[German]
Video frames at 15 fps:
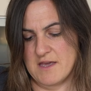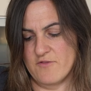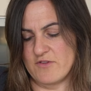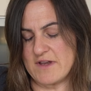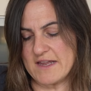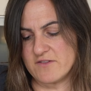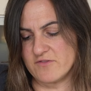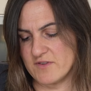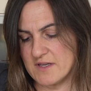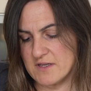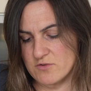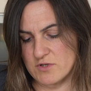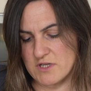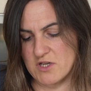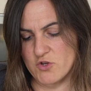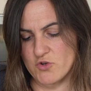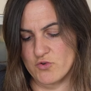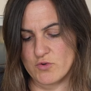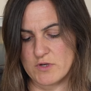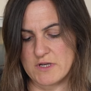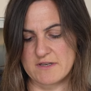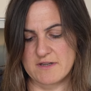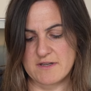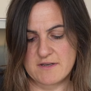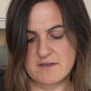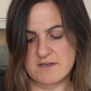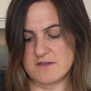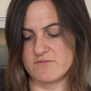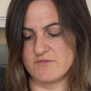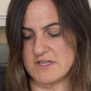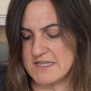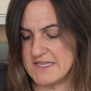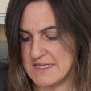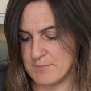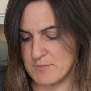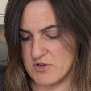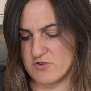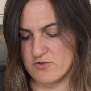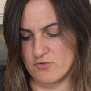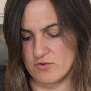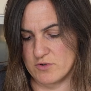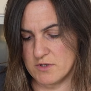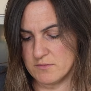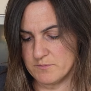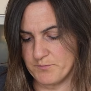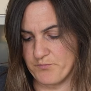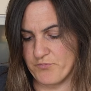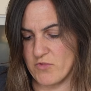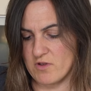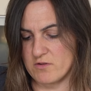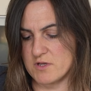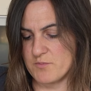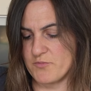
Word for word: Vielleicht wir nur die Knödeltante, wir lieben Knödel und ich